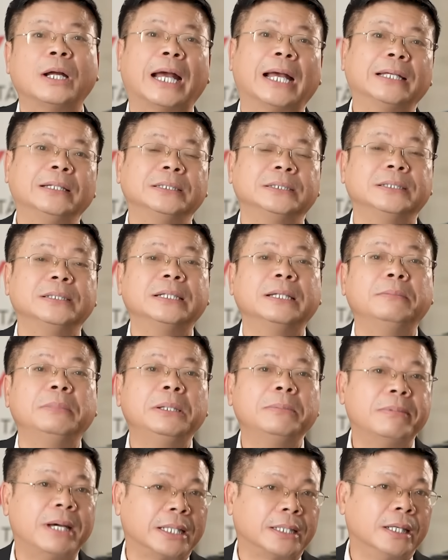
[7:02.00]
gắng giữ cái
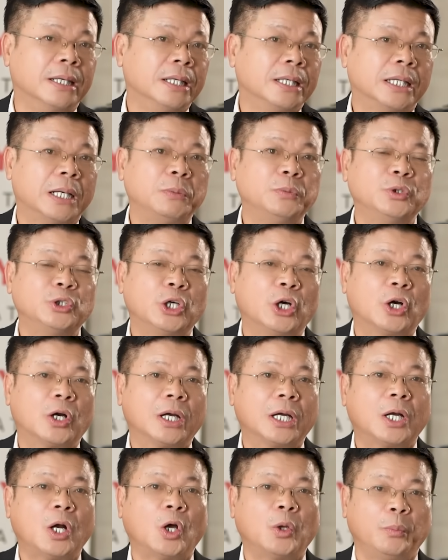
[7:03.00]
bí mật, không cho
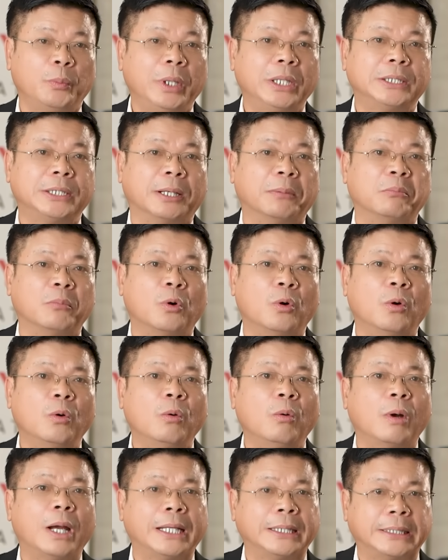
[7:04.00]
các con biết rằng bố
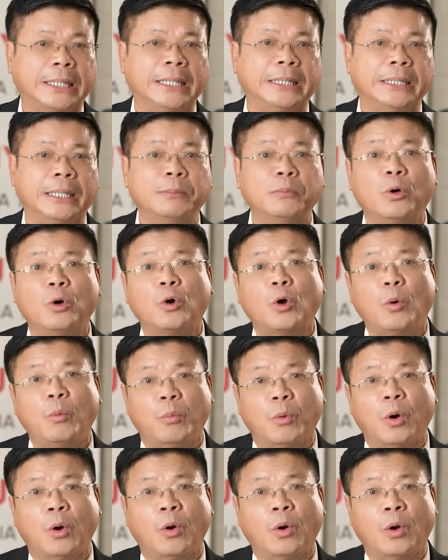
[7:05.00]
ngoại tình hay bố có
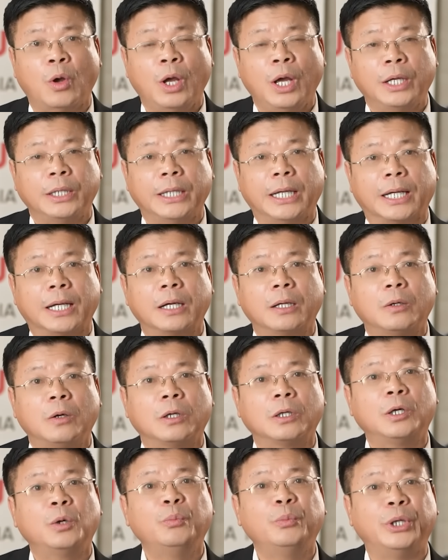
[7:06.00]
bồ, để các
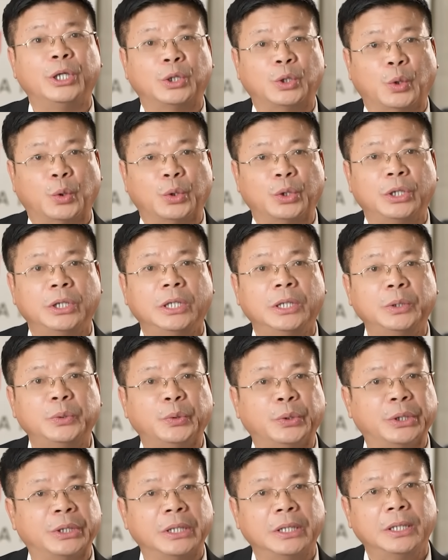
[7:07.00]
con không bị tổn thương
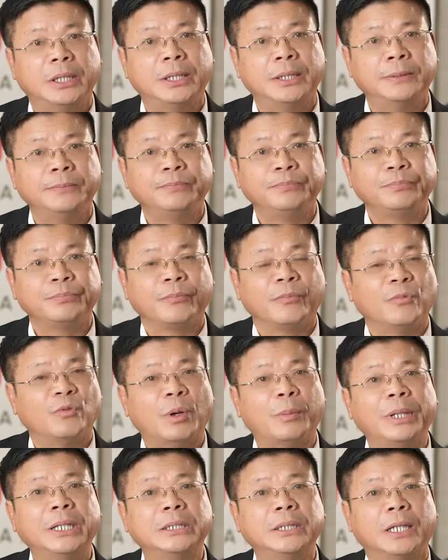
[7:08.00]
tuổi thơ.
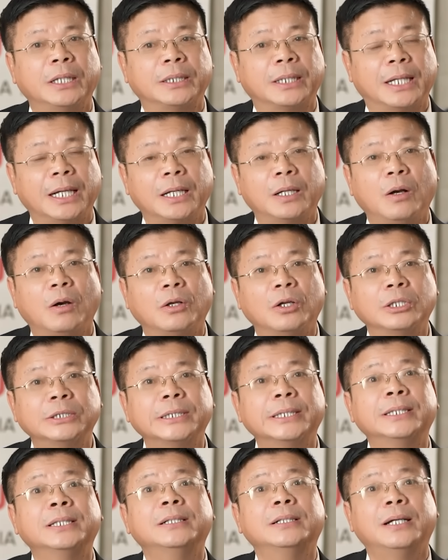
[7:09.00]
Và bây giờ thì các con nó
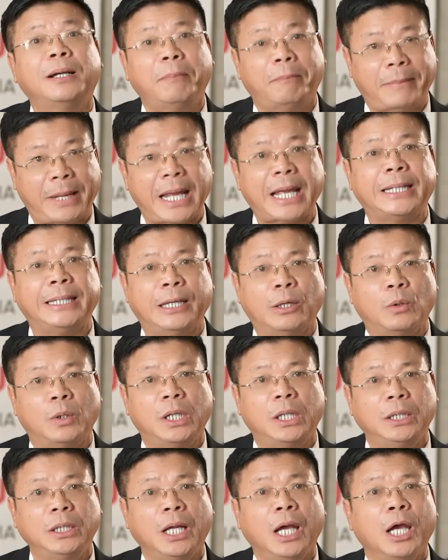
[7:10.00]
sẽ thương mẹ nhiều
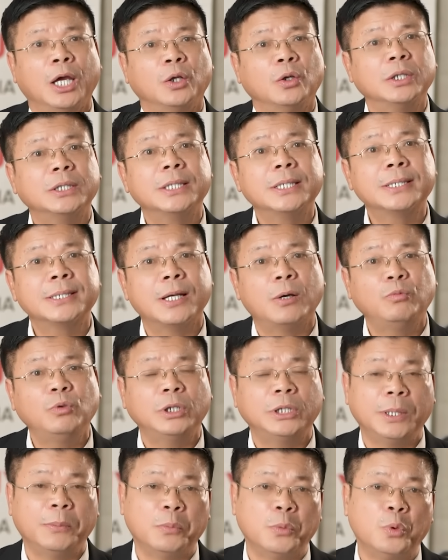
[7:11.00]
hơn, nó sẽ sống,
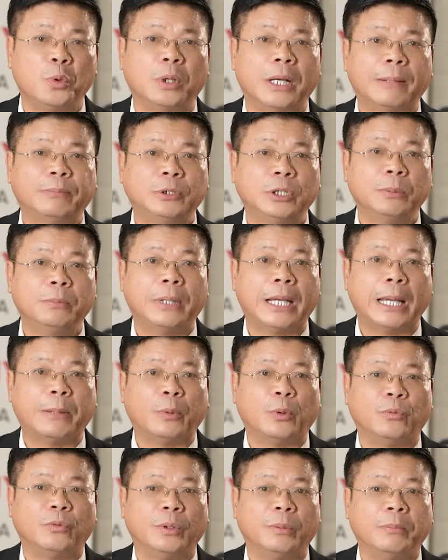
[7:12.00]
nó sẽ bù đắp cho mẹ,
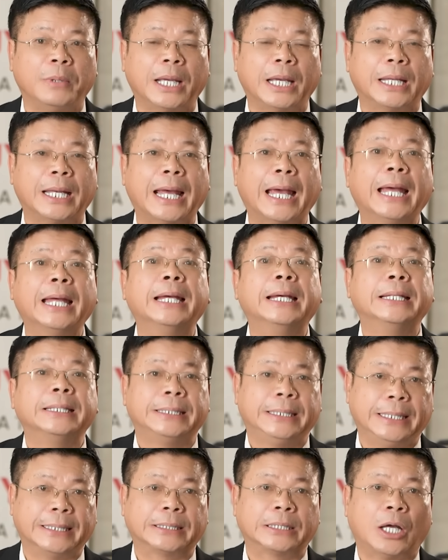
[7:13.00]
bởi vì mẹ đã
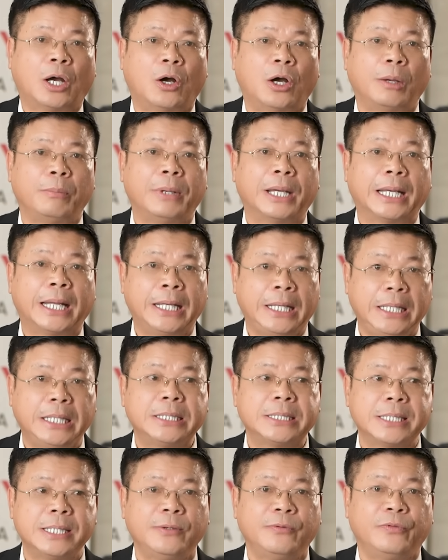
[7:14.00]
thiệt thòi, mẹ đã hy
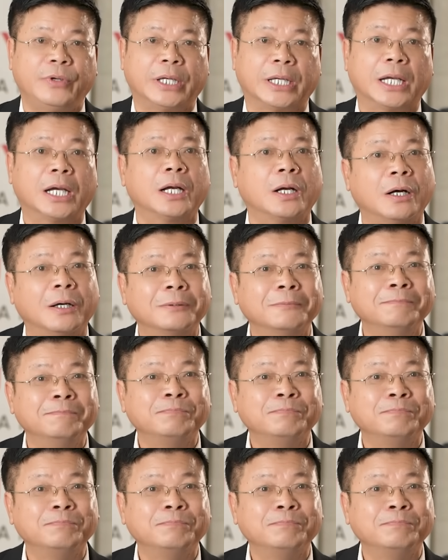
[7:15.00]
sinh vì các con.